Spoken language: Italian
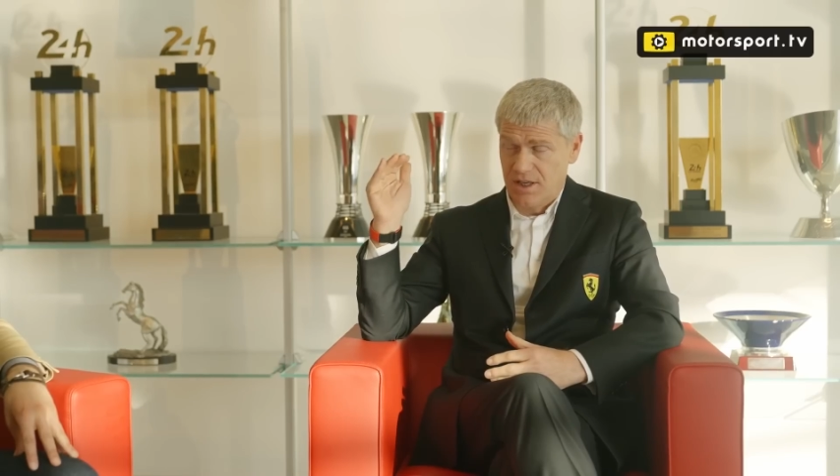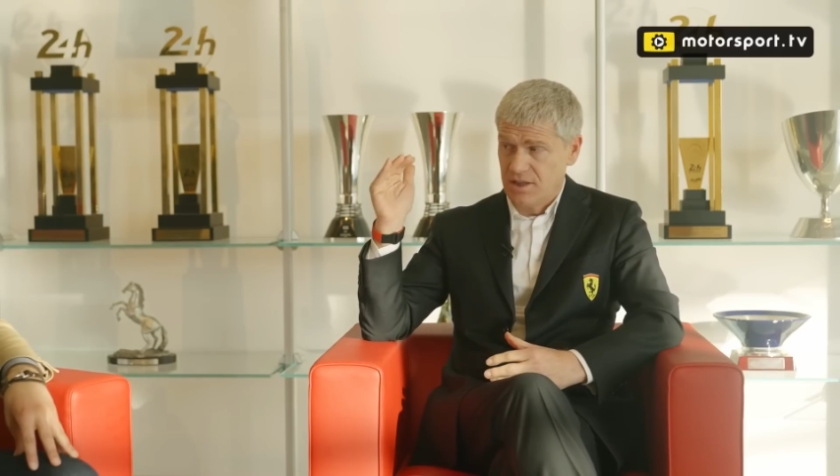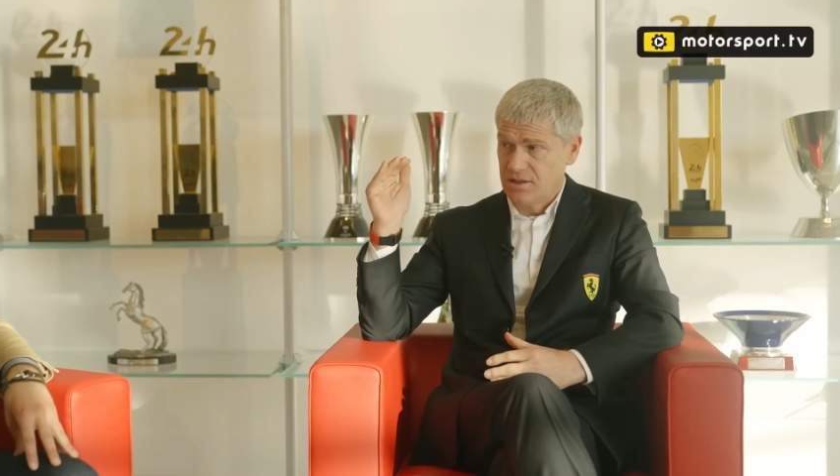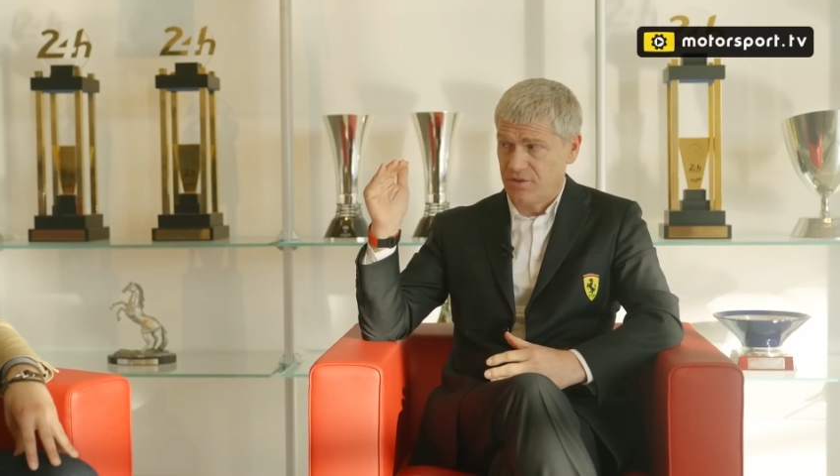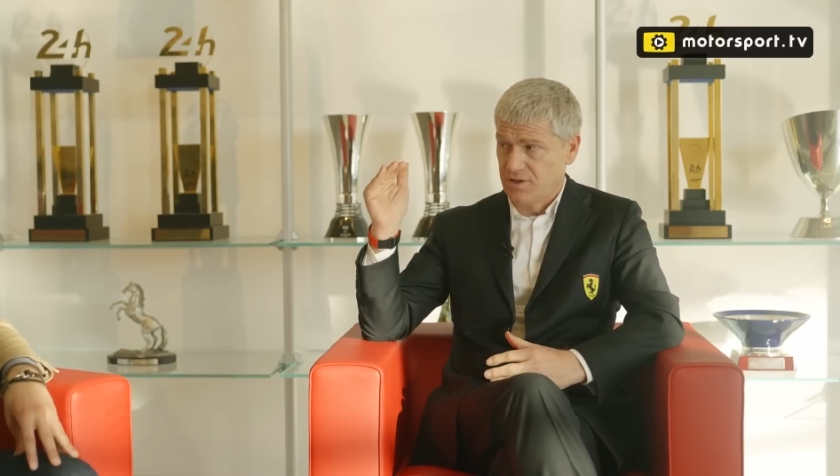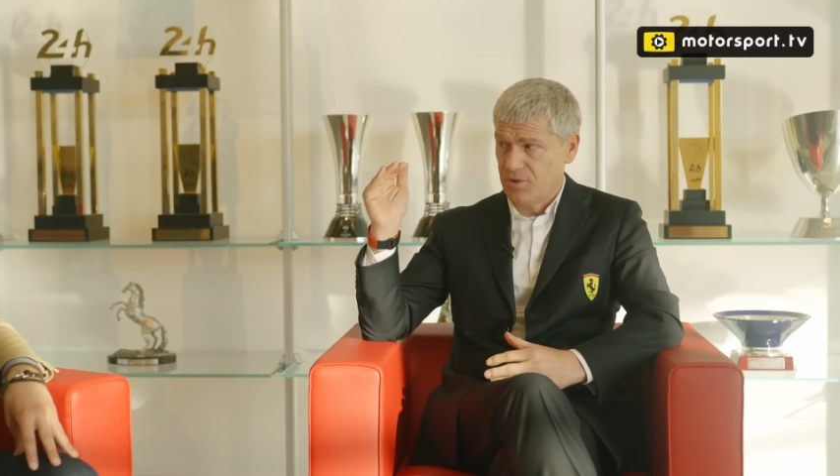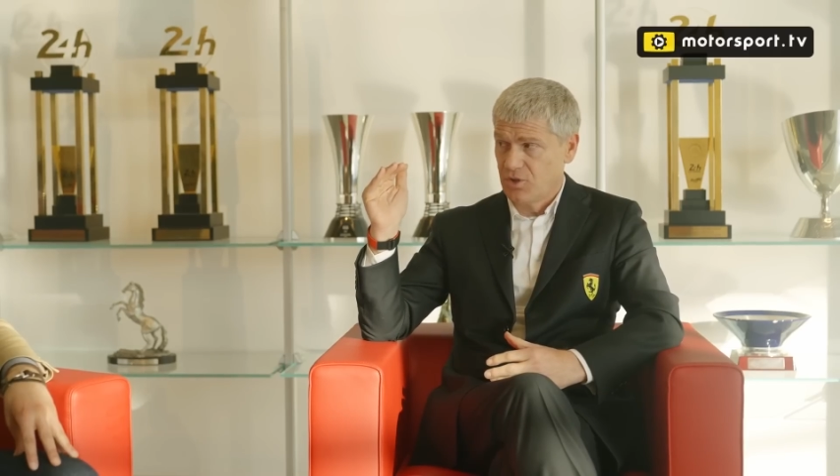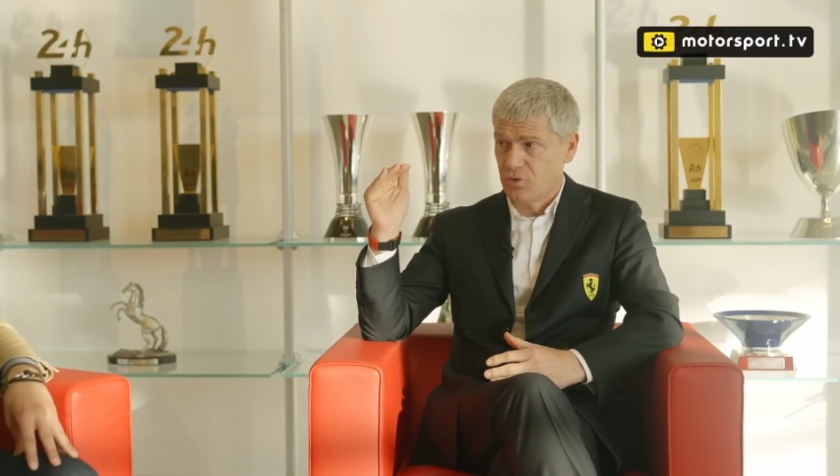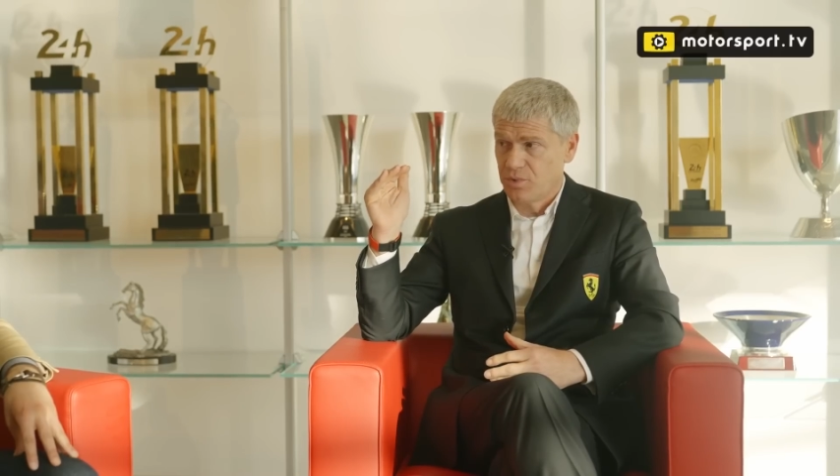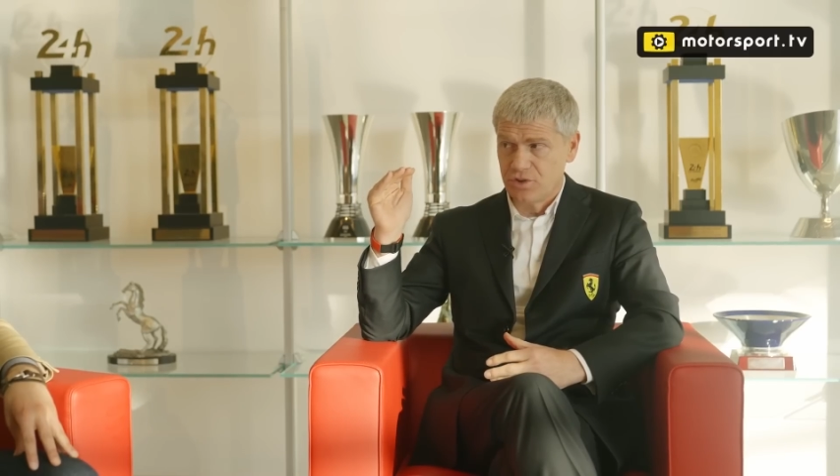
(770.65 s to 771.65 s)
è il
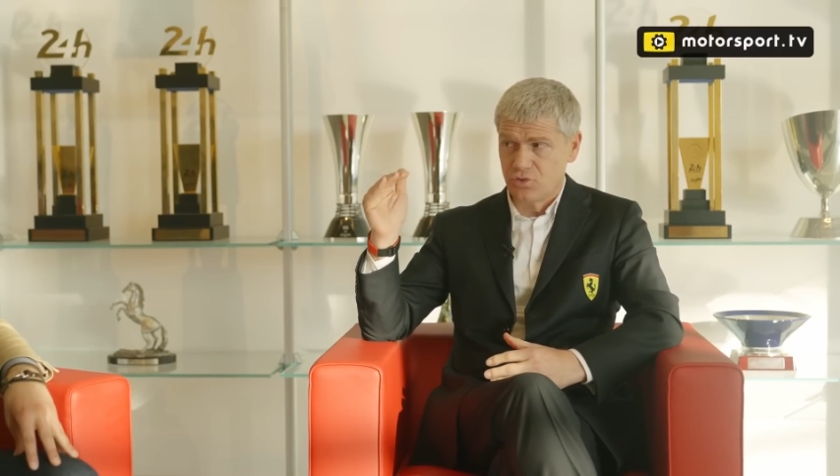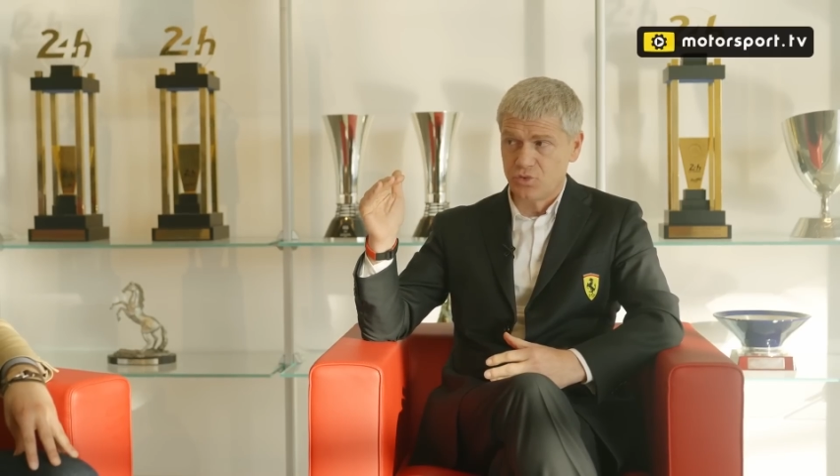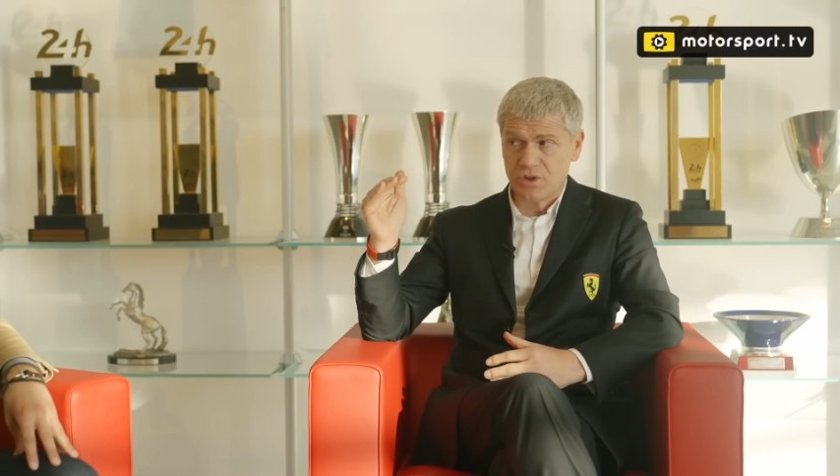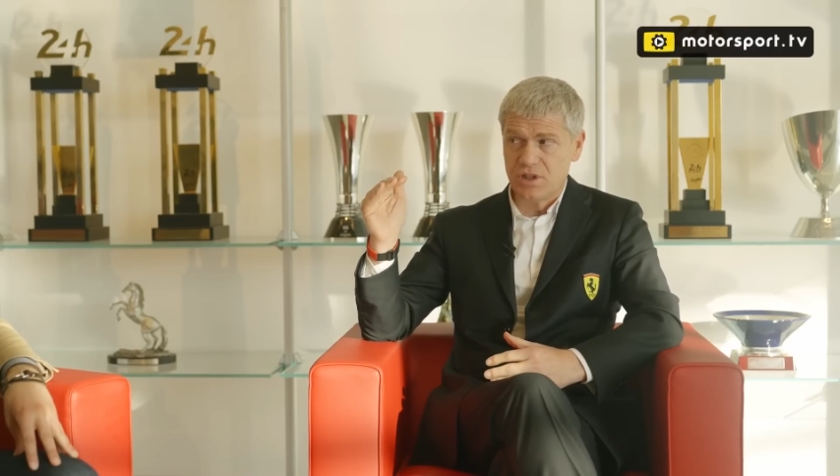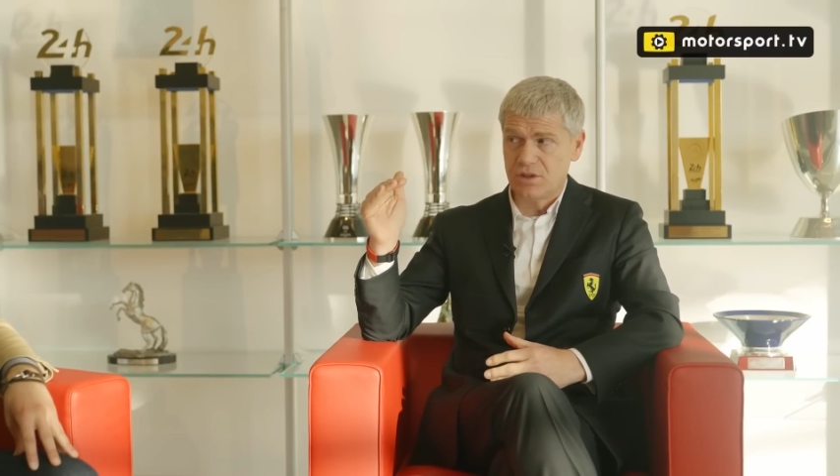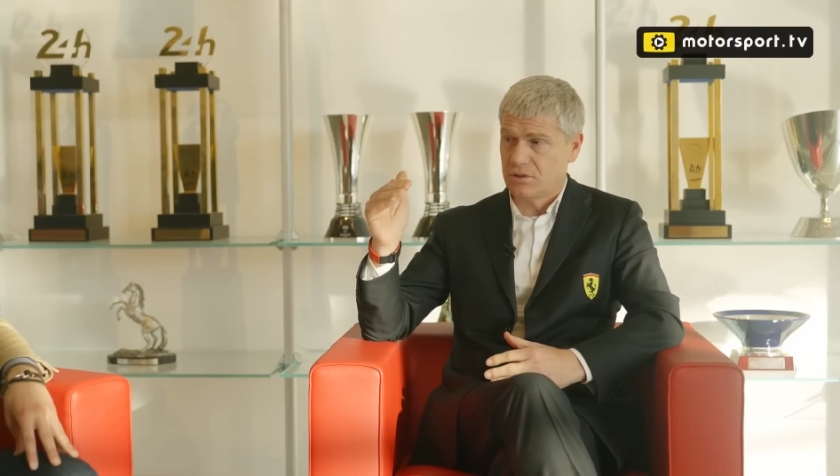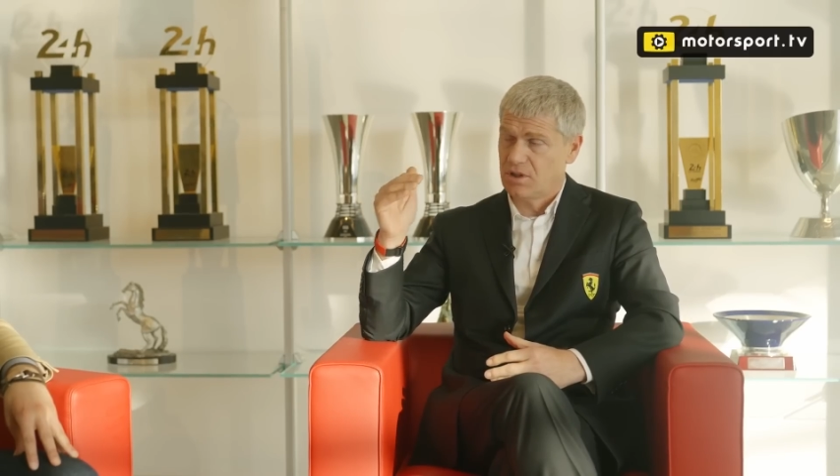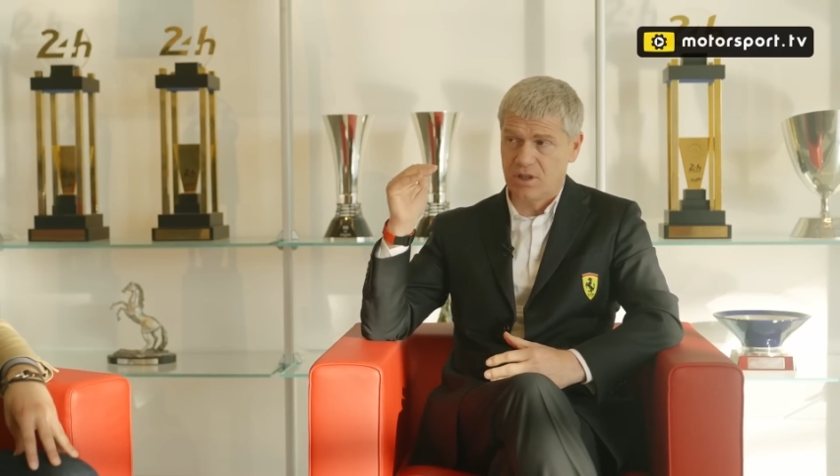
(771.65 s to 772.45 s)
riferimento per tutti,